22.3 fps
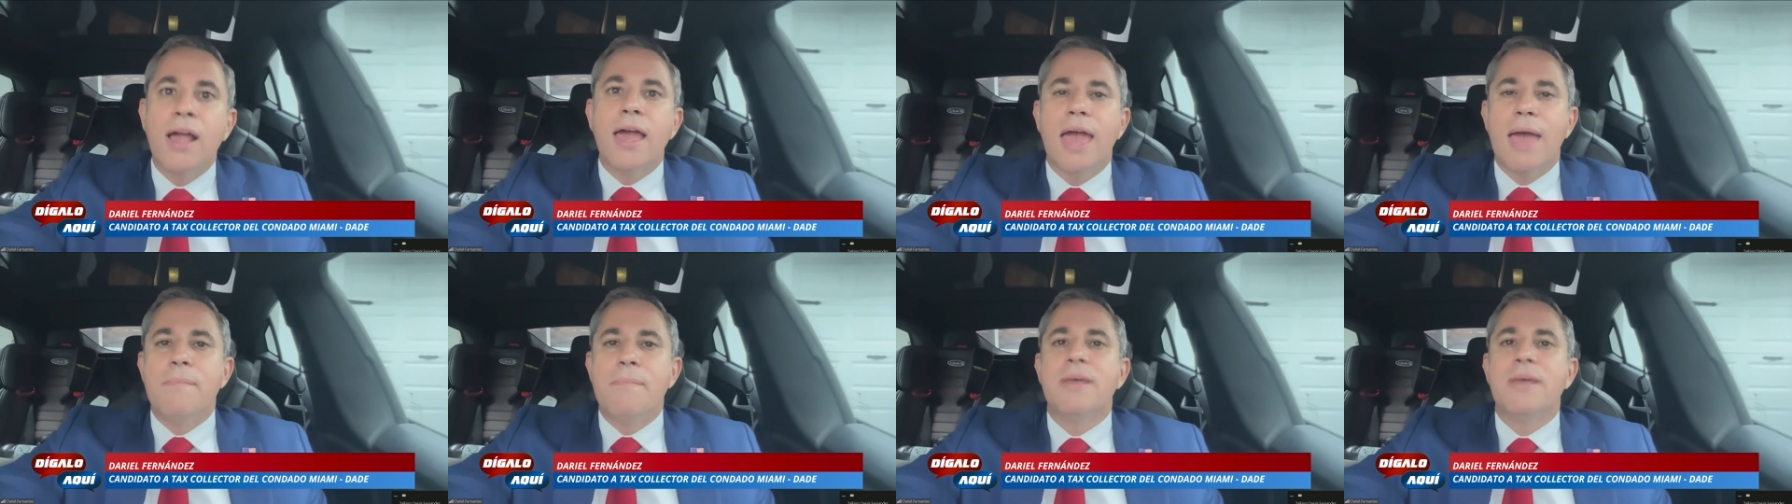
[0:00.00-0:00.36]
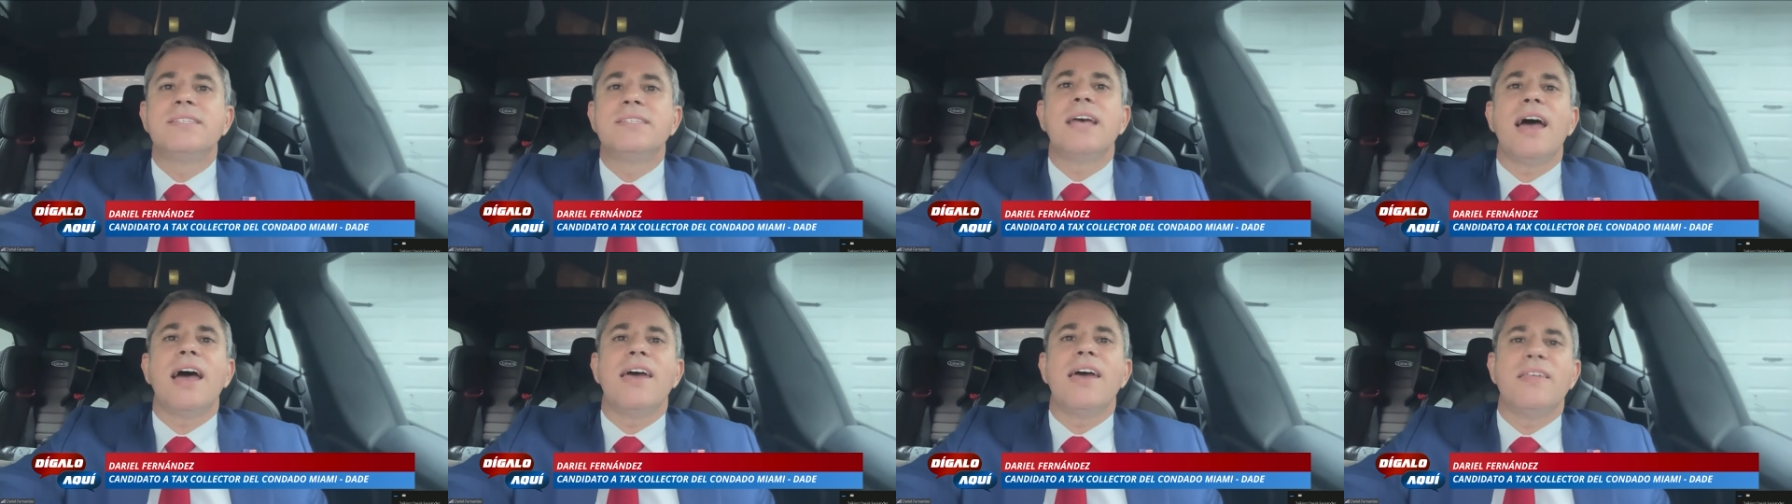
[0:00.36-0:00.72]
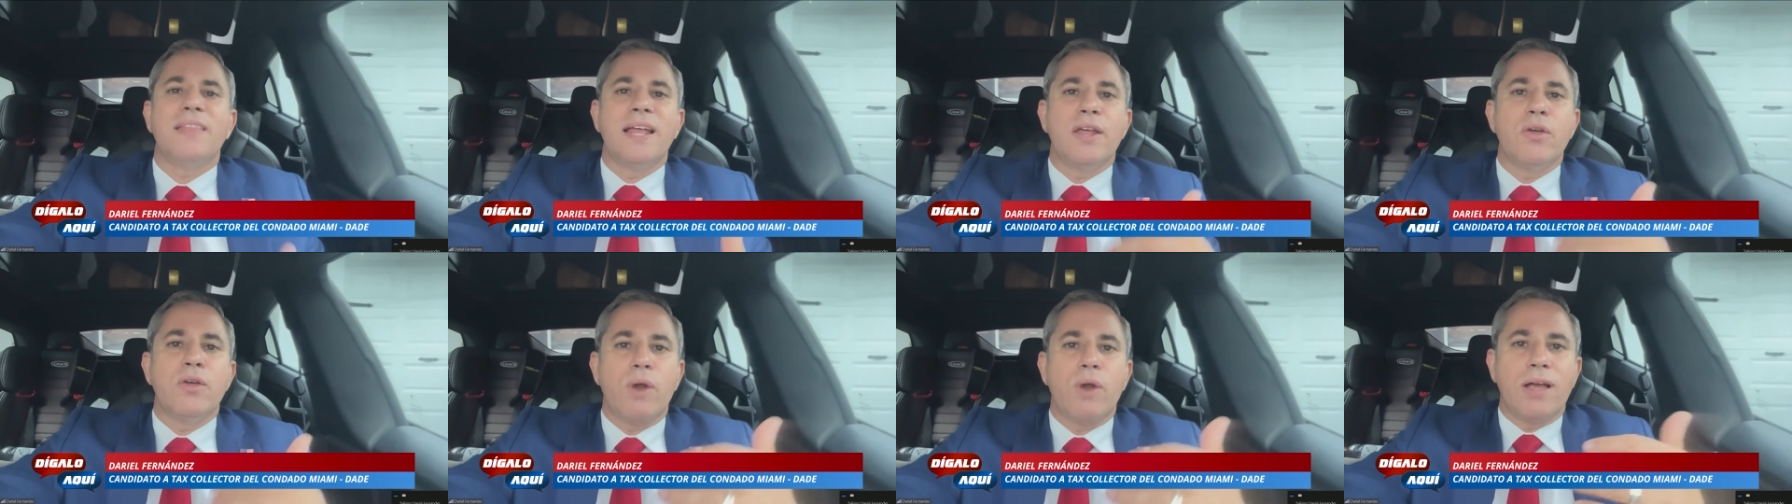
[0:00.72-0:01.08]
el mensaje de
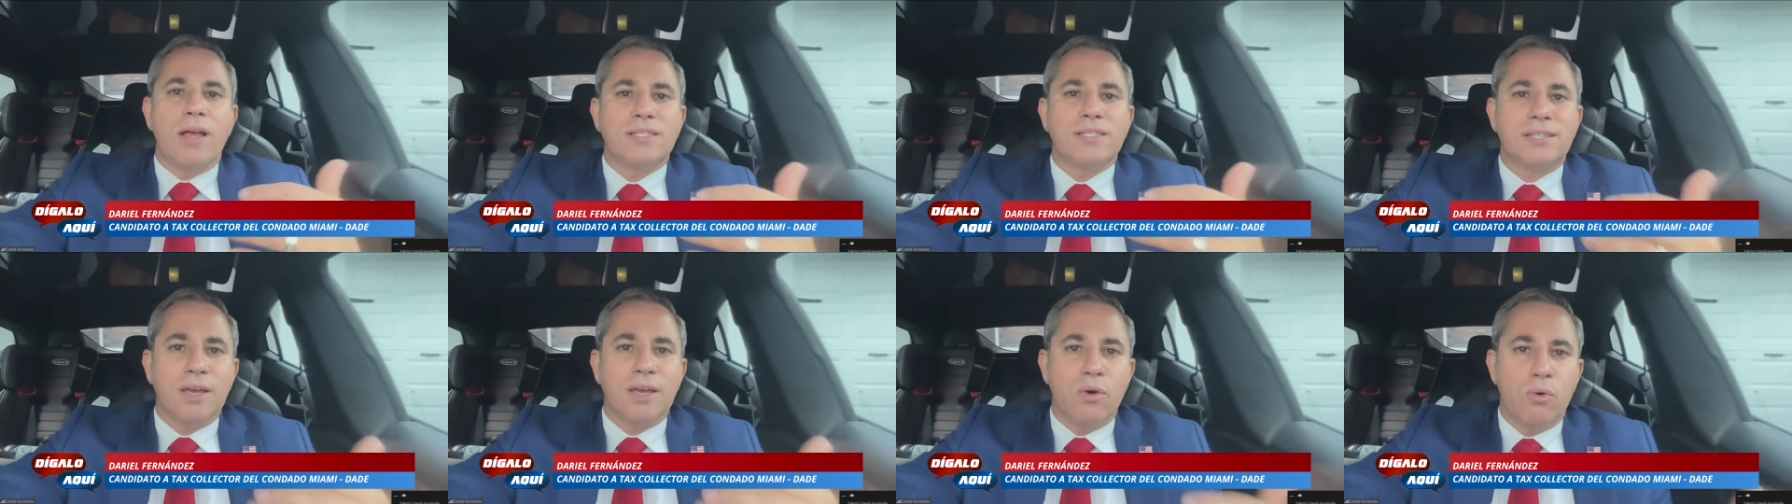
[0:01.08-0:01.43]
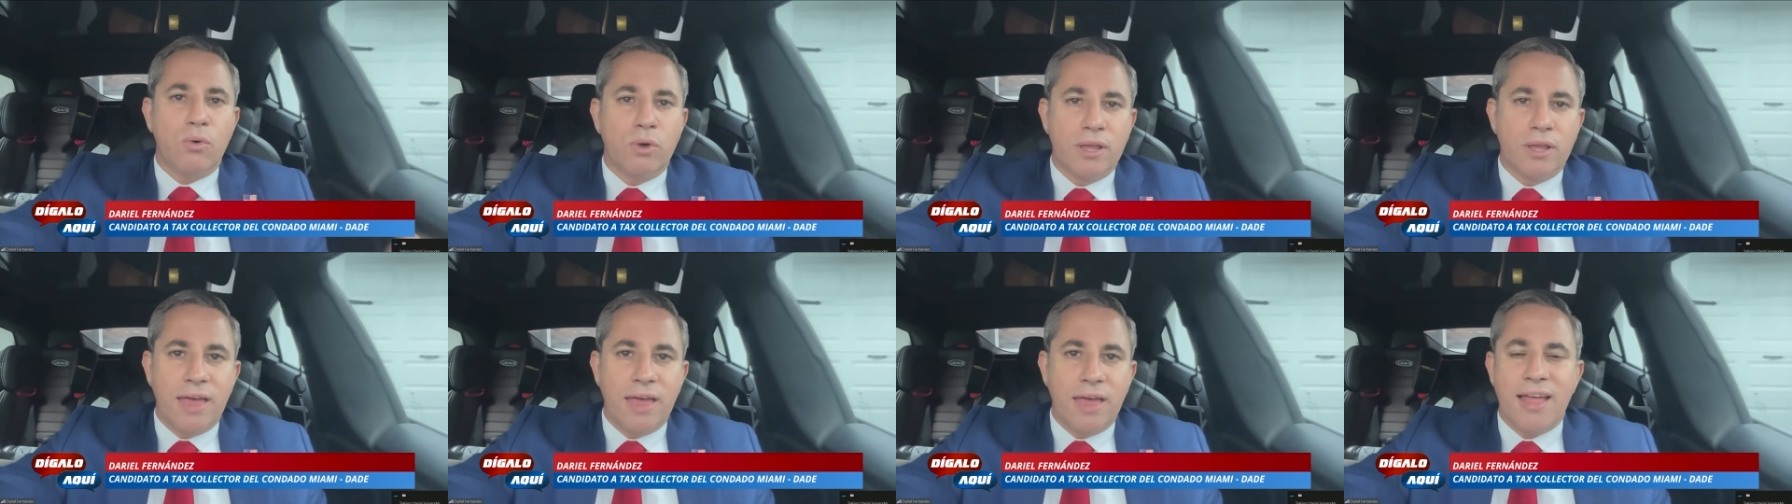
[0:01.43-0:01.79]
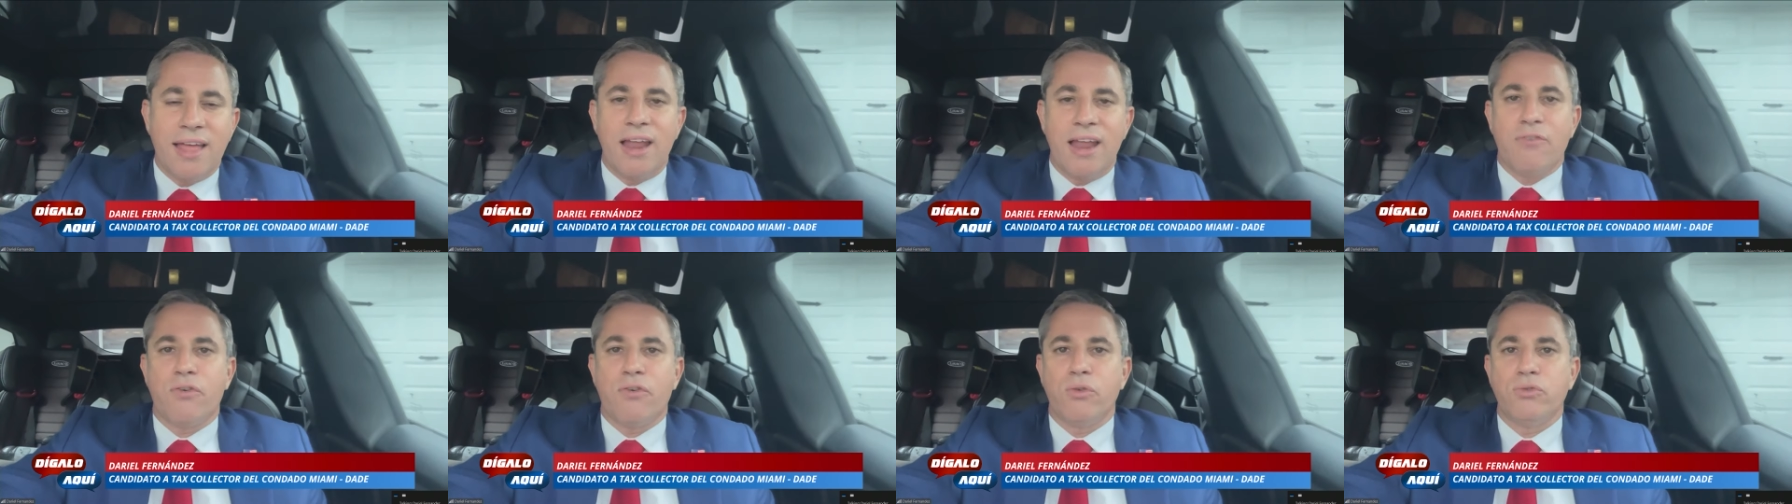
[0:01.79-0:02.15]
tener una seguridad en
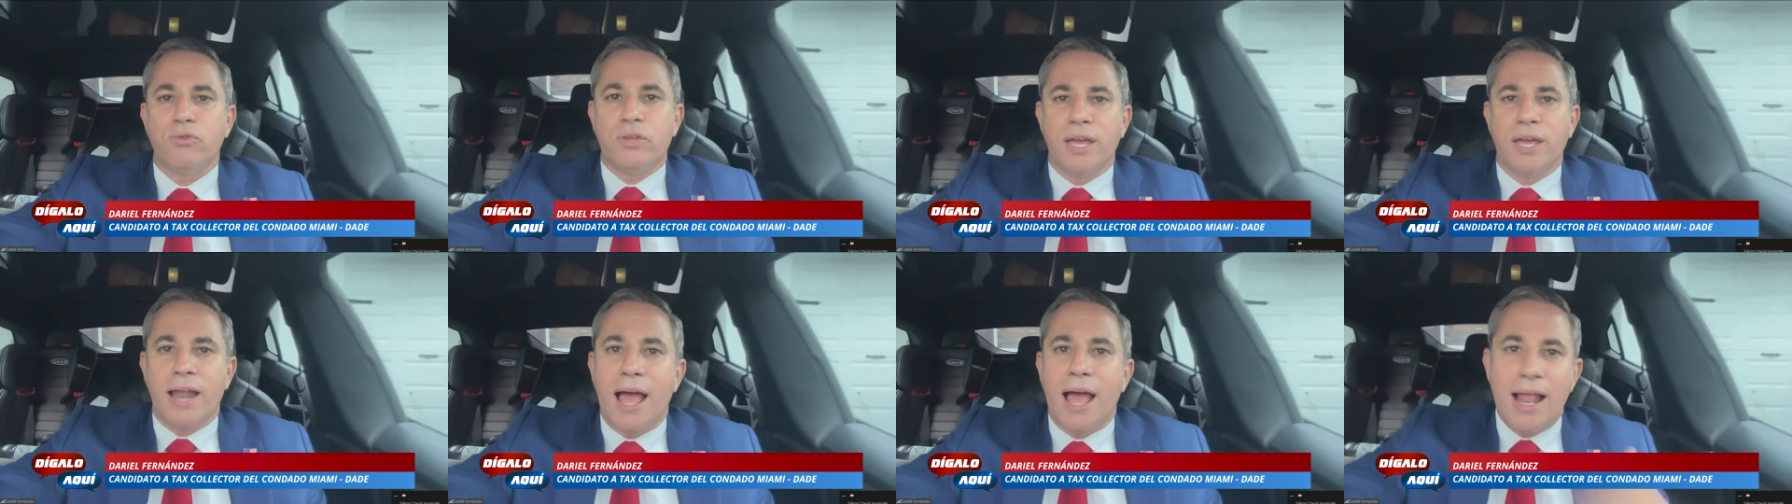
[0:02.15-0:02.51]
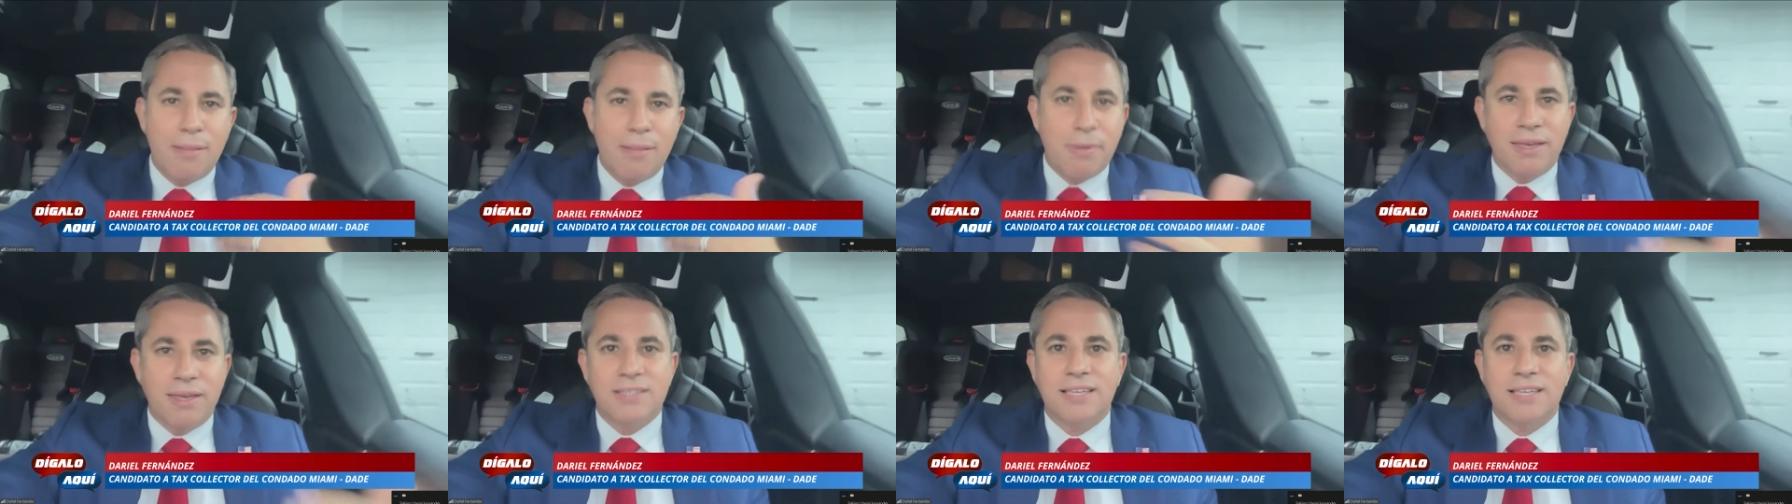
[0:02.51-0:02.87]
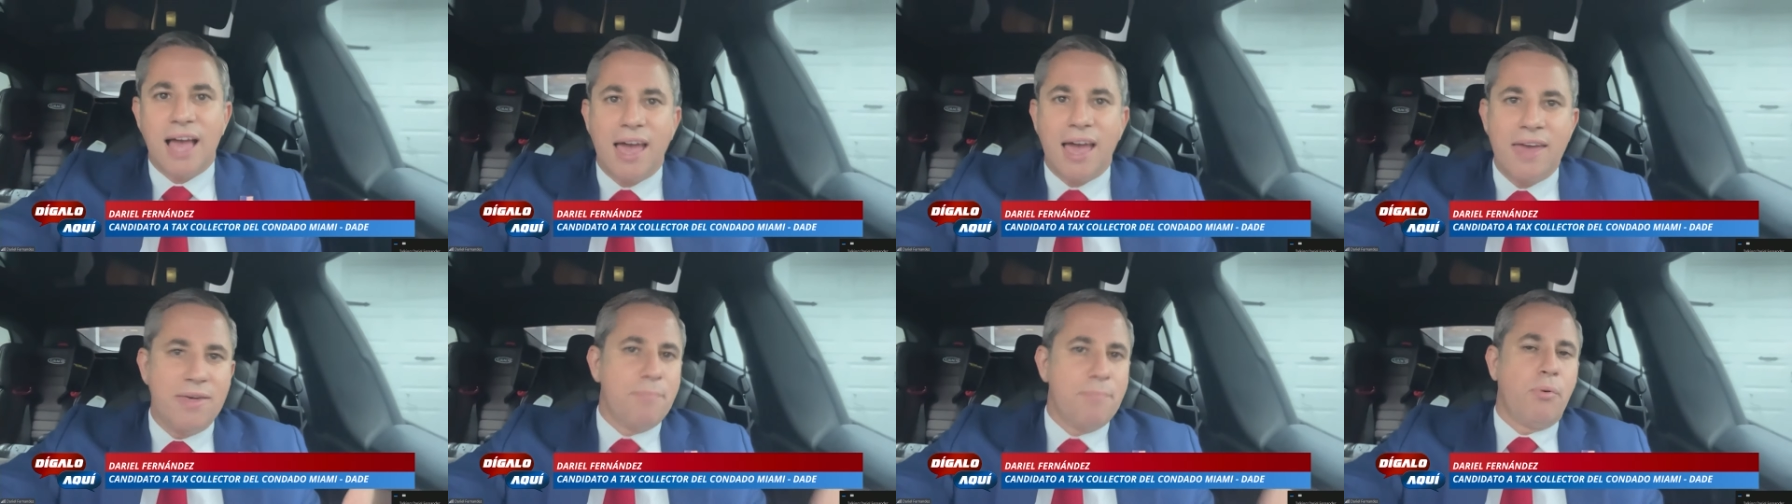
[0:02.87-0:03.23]
la frontera, el
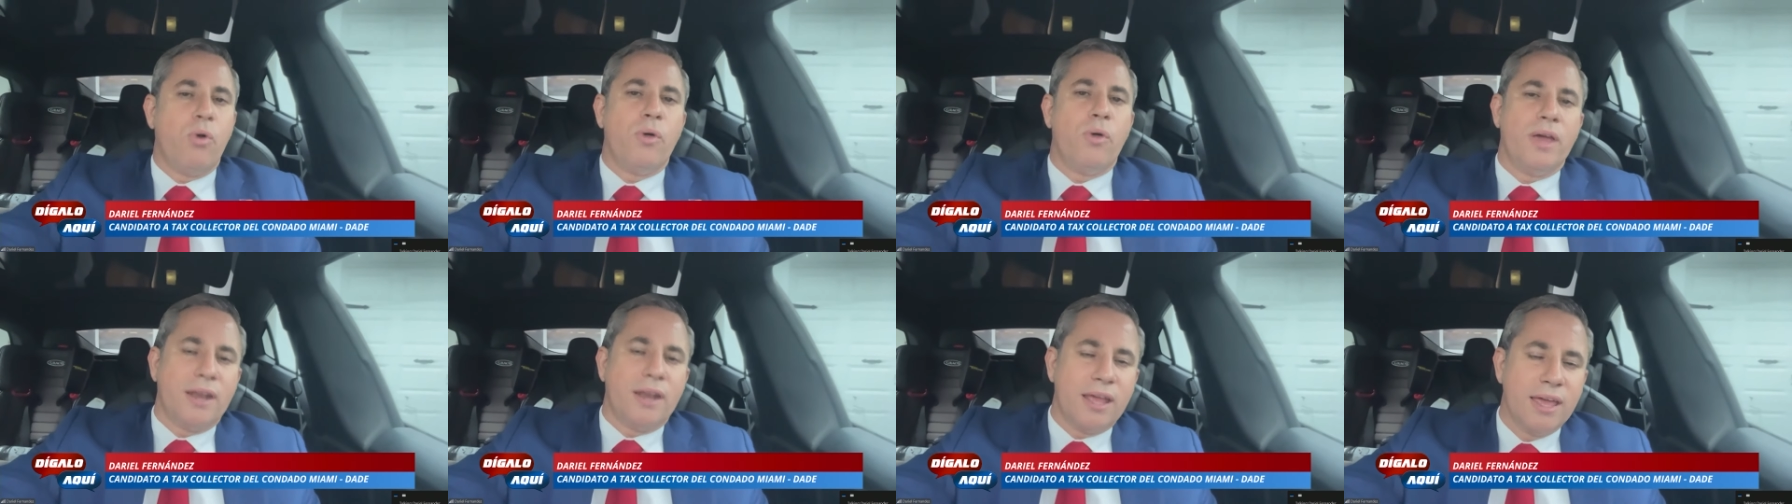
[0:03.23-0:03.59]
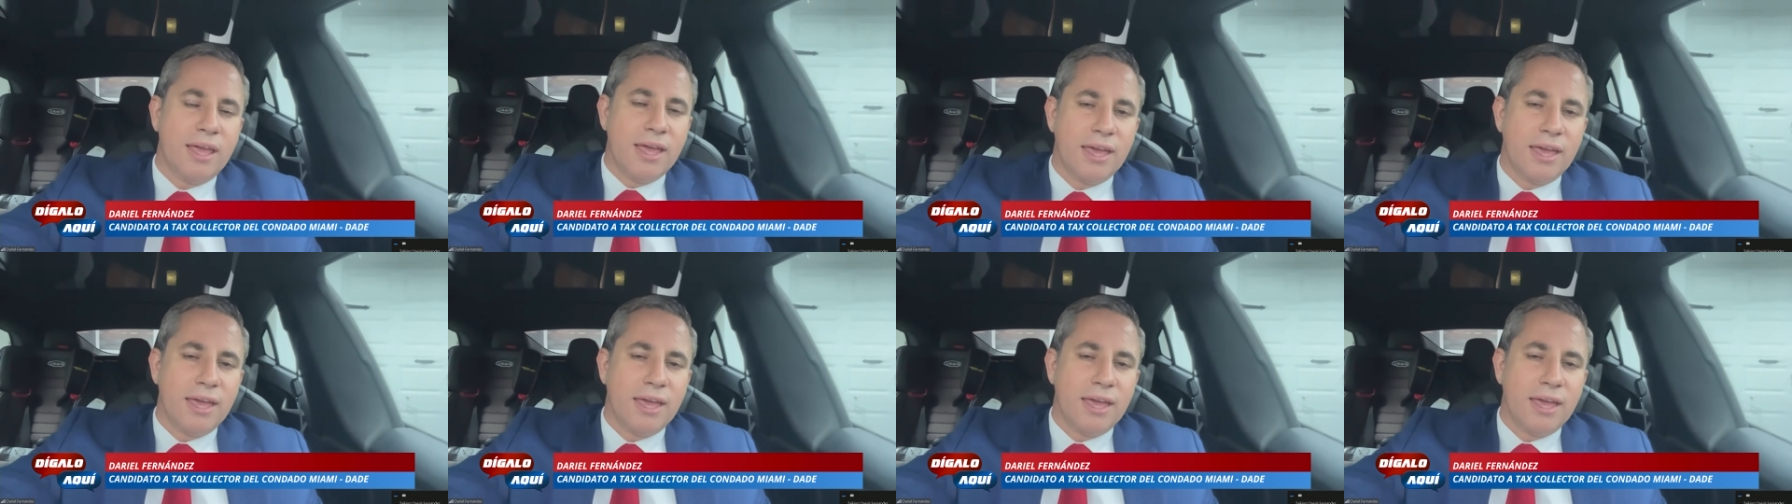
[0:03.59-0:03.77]
mensaje de poder